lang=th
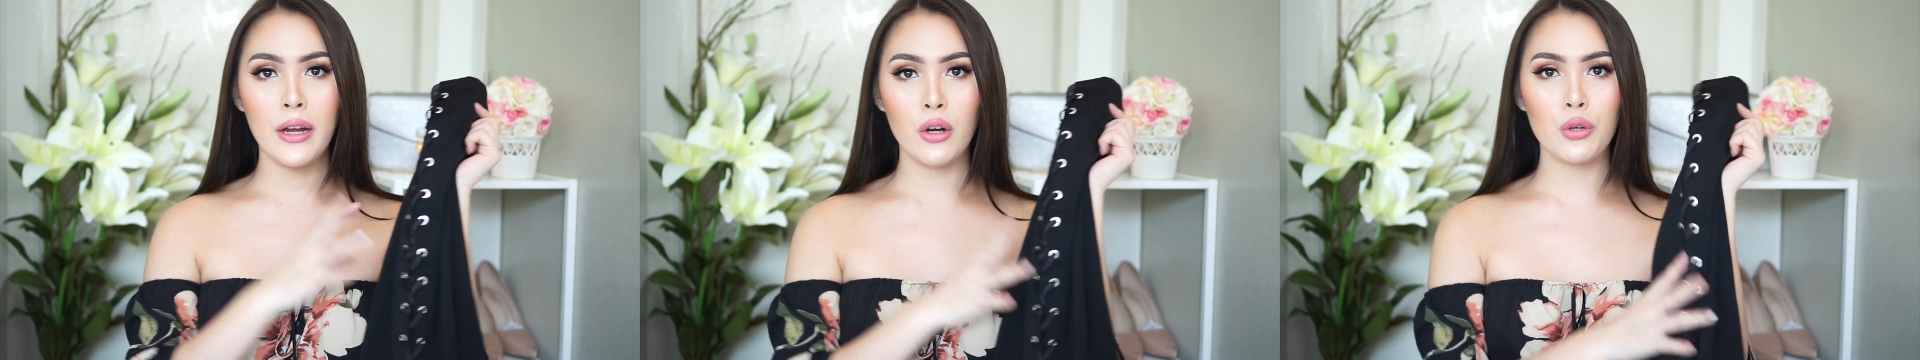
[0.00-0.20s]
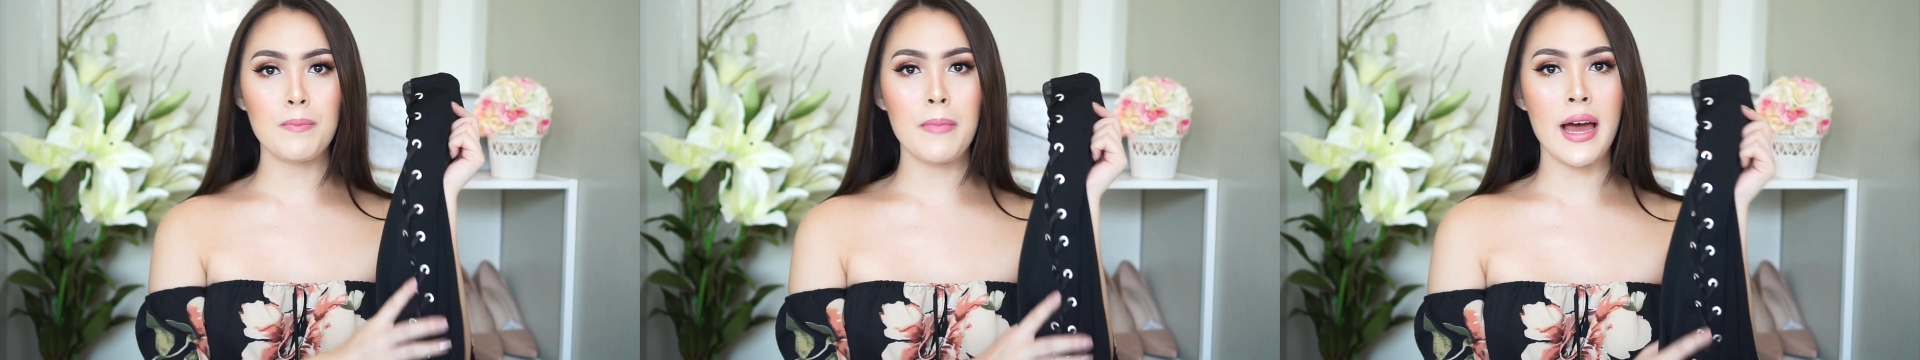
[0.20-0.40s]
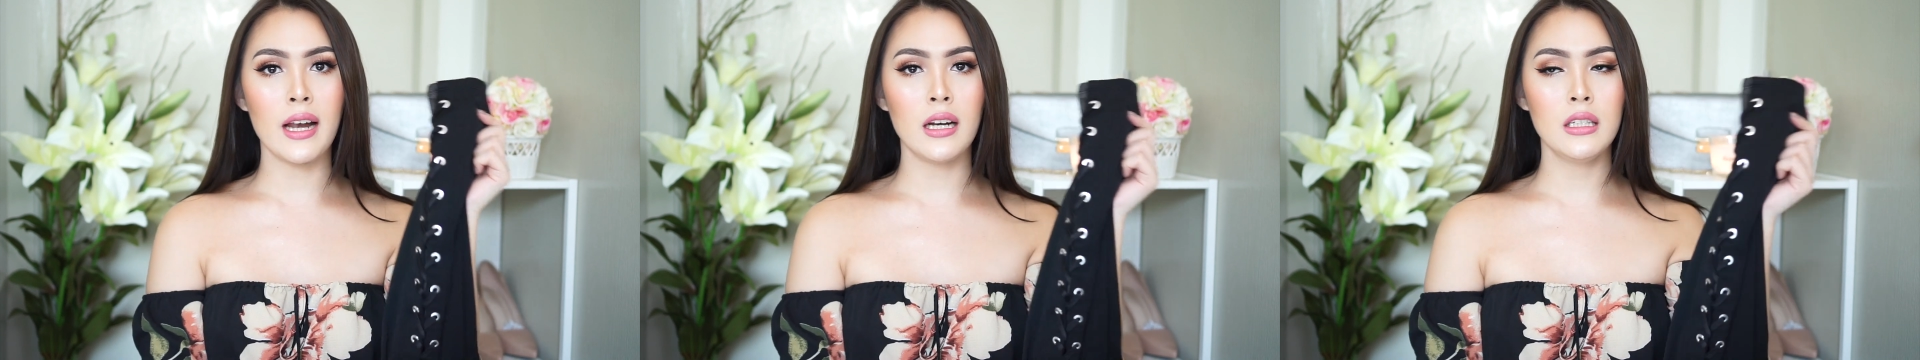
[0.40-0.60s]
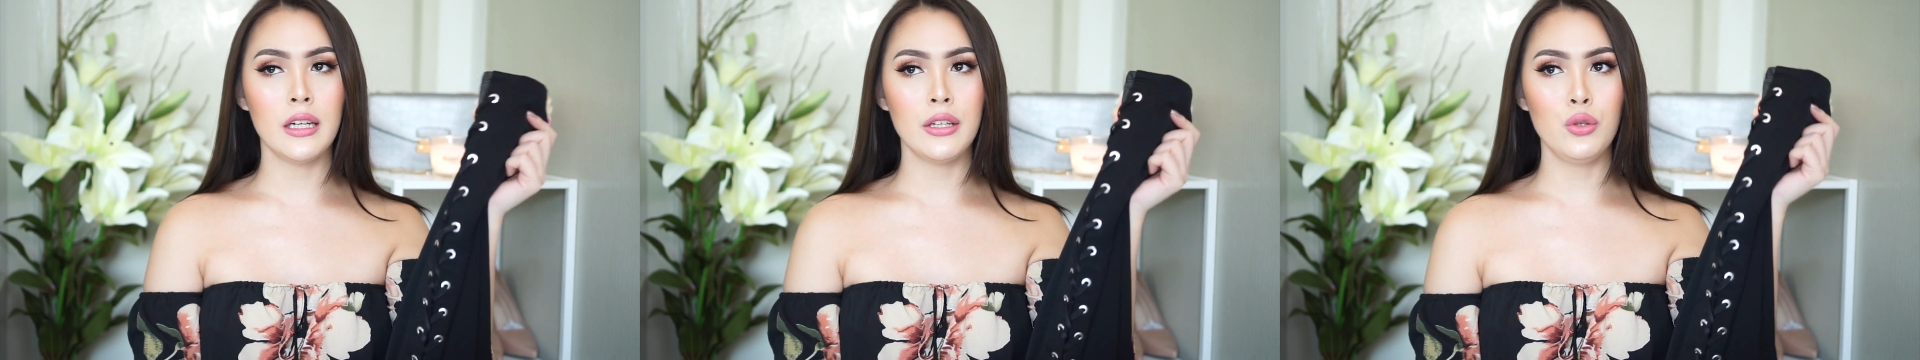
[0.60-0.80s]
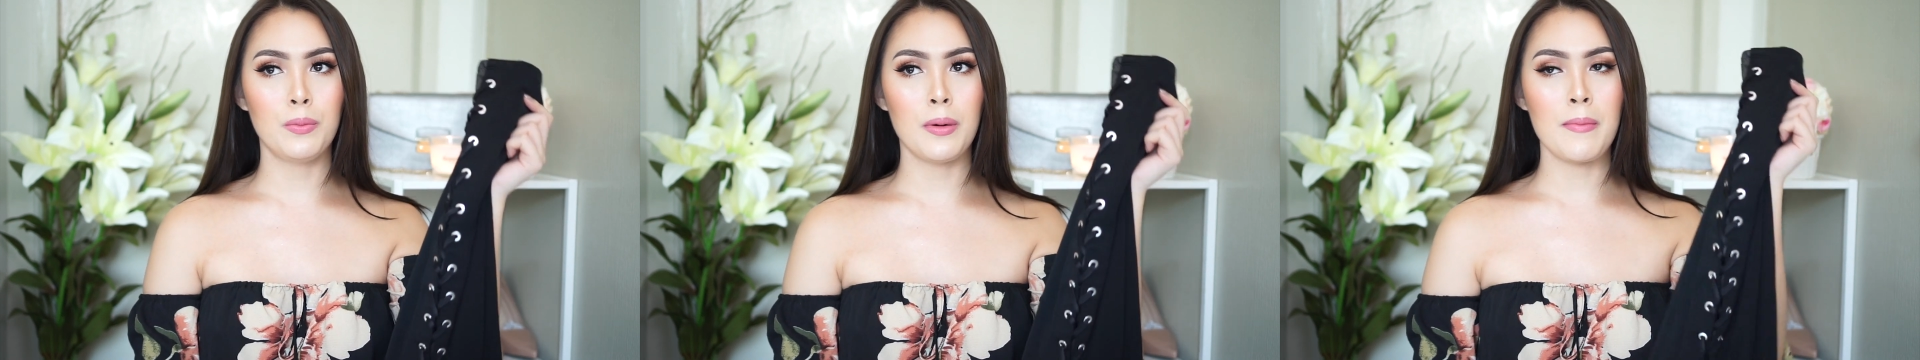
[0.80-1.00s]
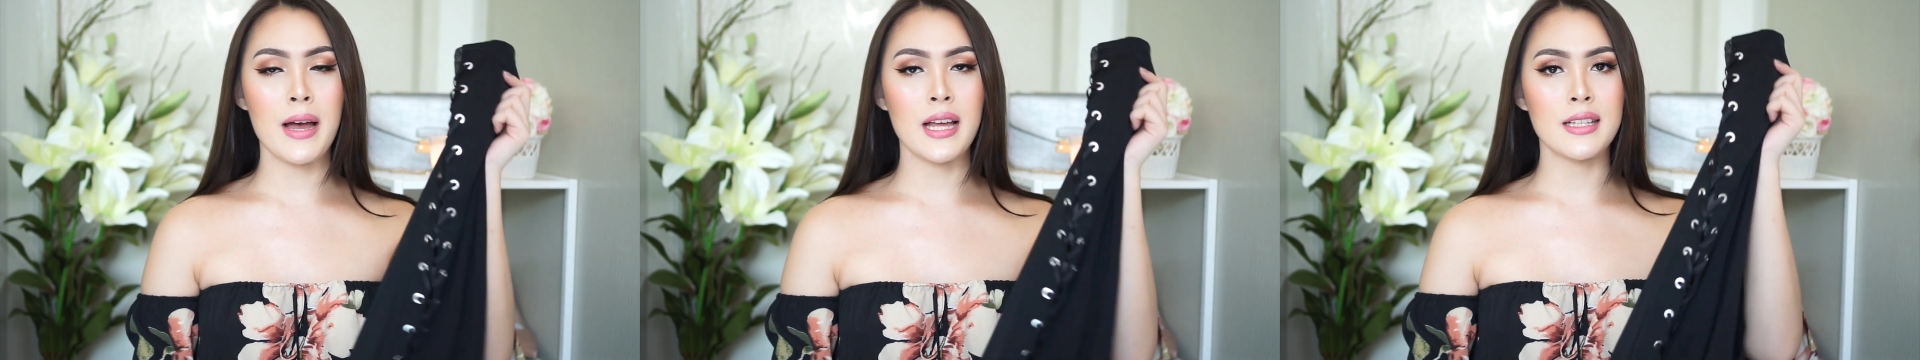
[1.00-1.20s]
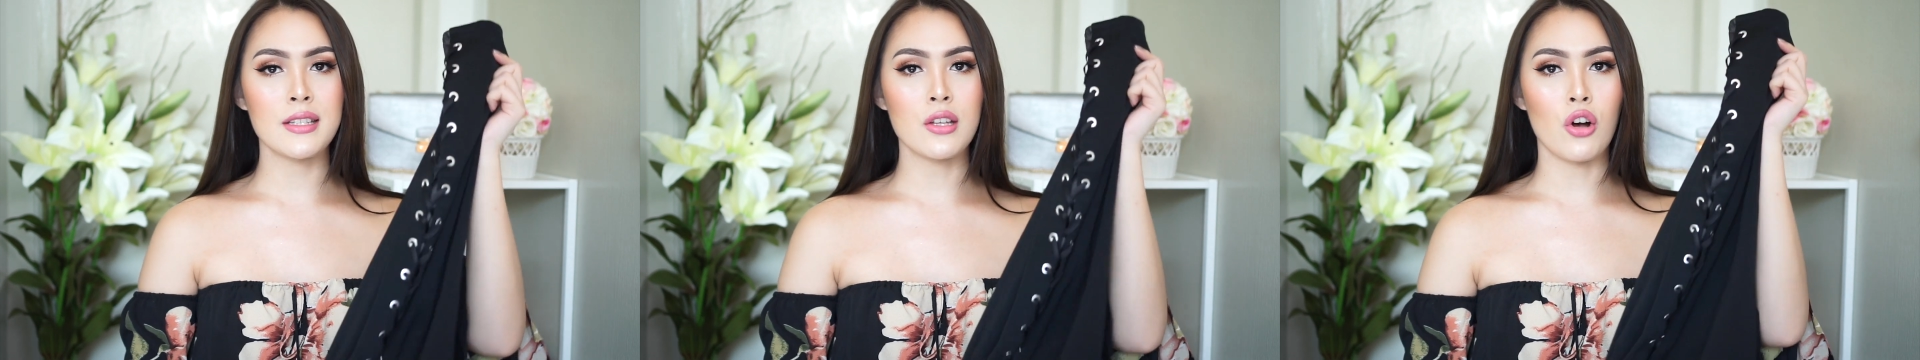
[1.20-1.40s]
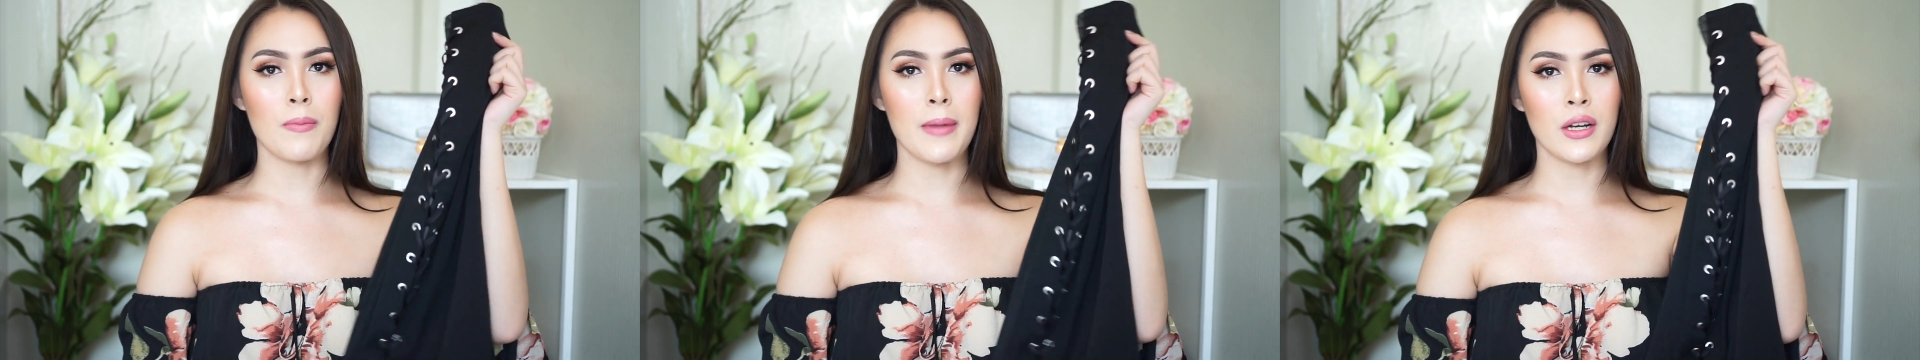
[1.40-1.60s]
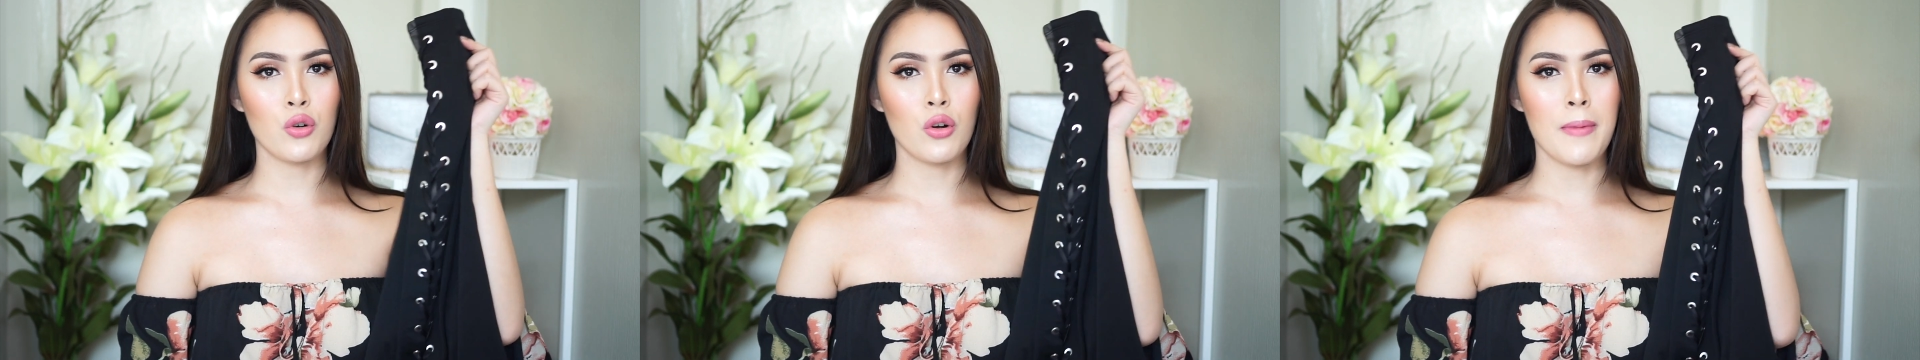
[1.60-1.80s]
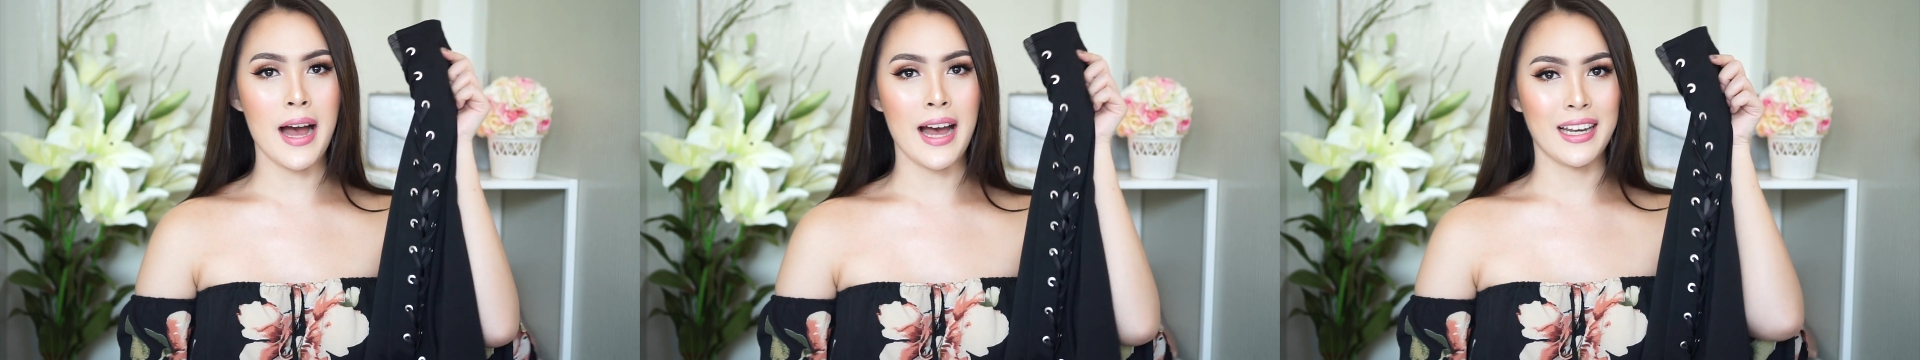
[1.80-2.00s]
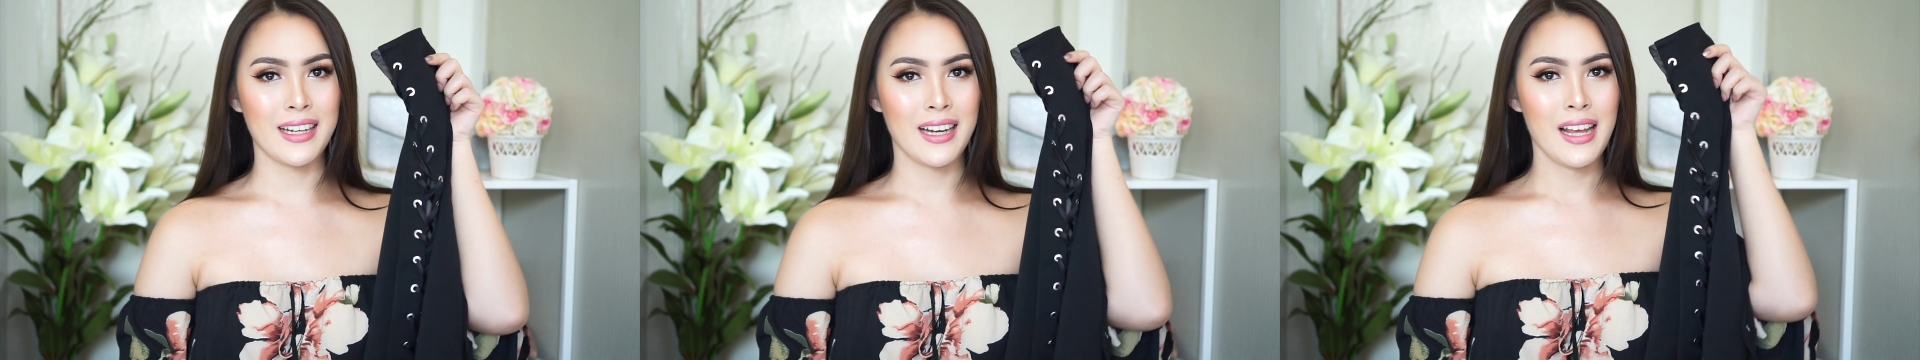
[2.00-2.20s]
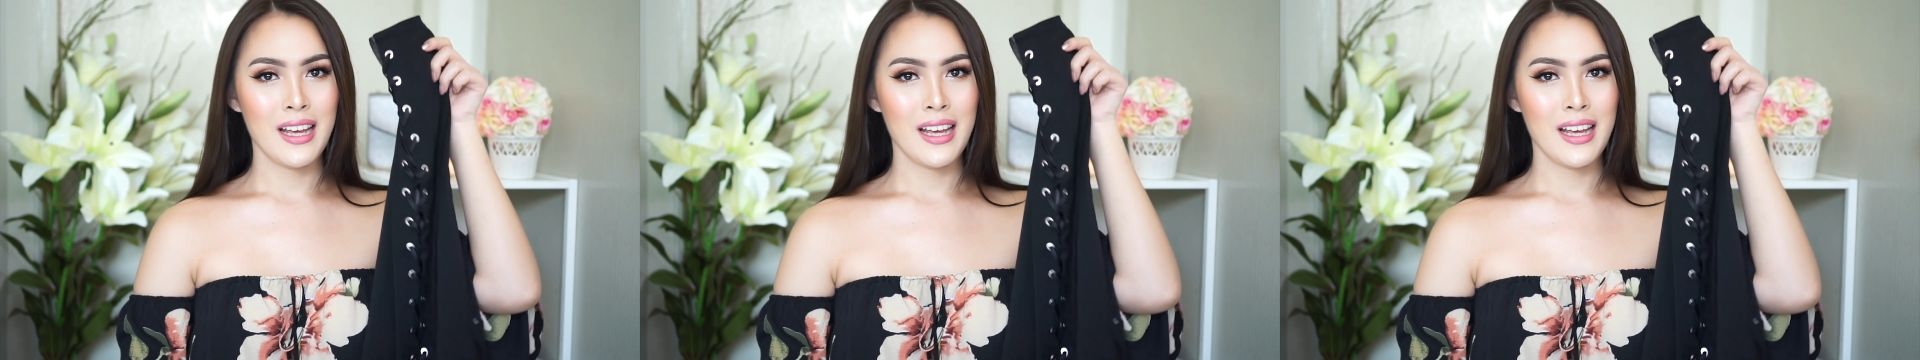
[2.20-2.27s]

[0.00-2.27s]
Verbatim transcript: ลดมาเหลืออยู่ประมาณ 2,000 กว่าบาท